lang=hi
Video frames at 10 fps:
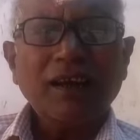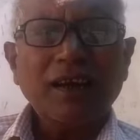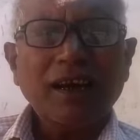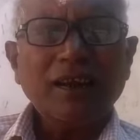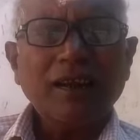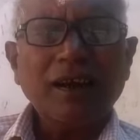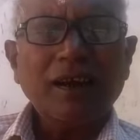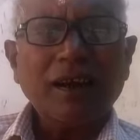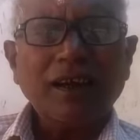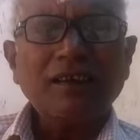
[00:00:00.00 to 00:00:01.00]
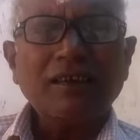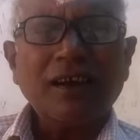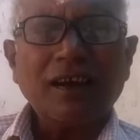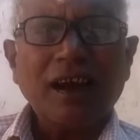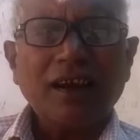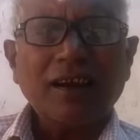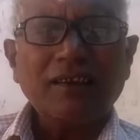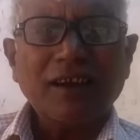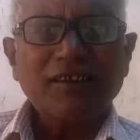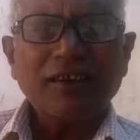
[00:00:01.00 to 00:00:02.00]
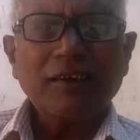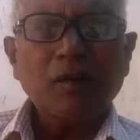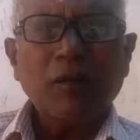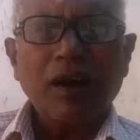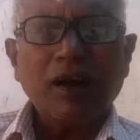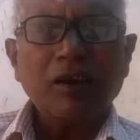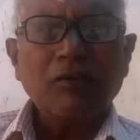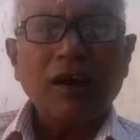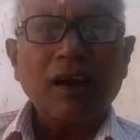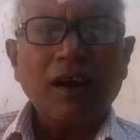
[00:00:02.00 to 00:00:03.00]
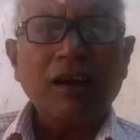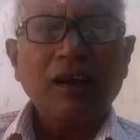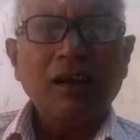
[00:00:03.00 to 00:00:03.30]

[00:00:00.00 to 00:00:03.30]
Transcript: कि राज्य सरकार के सांस्कृति विभाग के द्वारा